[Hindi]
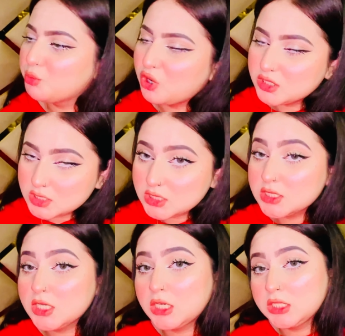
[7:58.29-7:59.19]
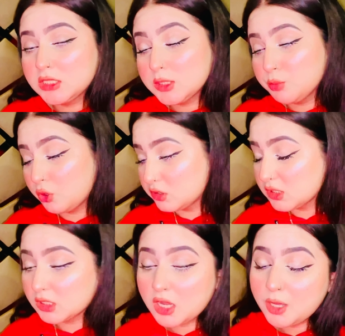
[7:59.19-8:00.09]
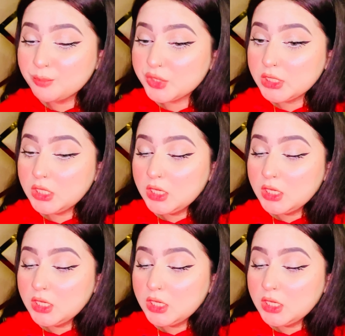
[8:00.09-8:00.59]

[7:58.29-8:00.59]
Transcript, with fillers: बहुत ज़्यादा तैयारियाँ थी बहुत ज़्यादा काम थे